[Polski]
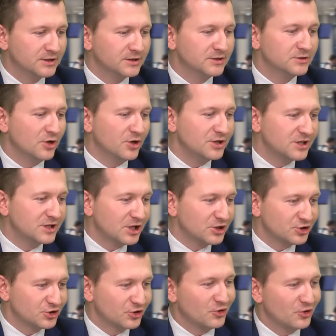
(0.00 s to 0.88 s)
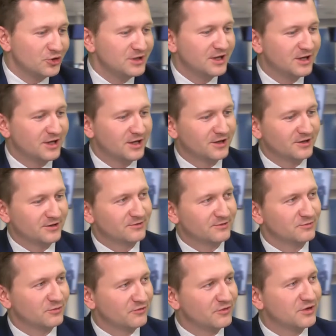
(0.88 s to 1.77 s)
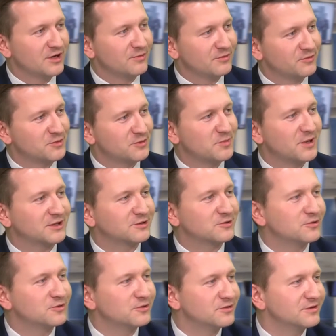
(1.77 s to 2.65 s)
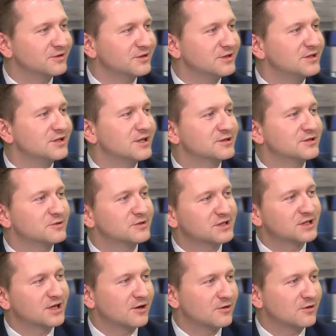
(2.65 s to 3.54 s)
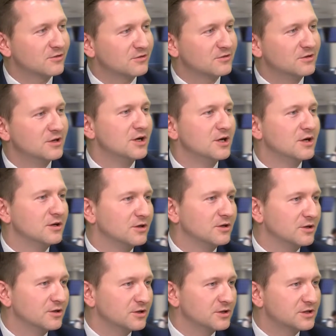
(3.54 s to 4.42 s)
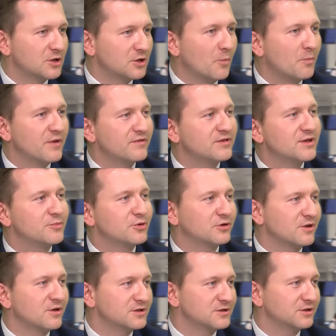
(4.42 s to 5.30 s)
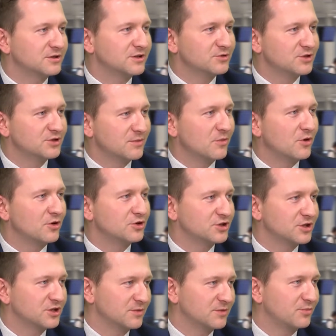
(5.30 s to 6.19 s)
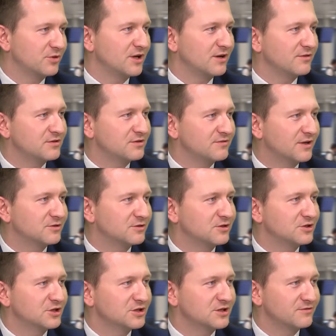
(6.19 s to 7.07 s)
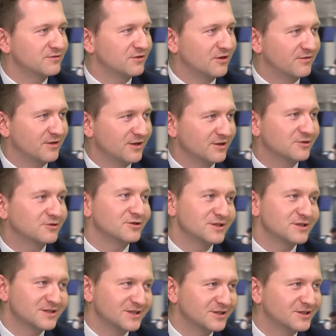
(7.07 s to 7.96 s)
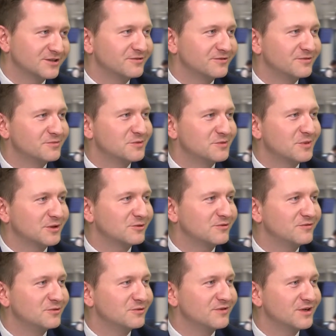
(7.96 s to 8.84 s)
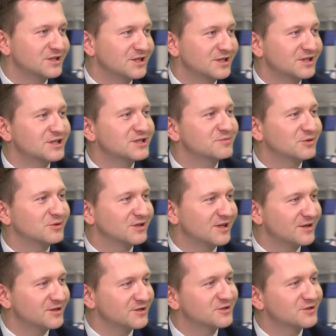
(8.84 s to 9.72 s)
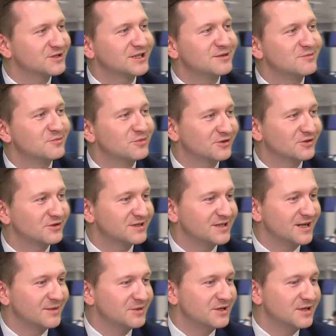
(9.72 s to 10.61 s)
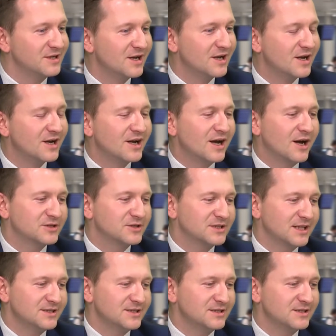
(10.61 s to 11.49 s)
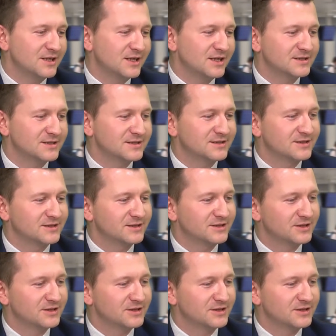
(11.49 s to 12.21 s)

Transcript: no i też o ile mówiłem w przypadku indeksu strachu e, są pewne prognozy o tym, że może się pojawić wartość trzycyfrowa, no to niestety w przypadku WIG-20 też spotkałem się już z takimi prognozami, a ostatni raz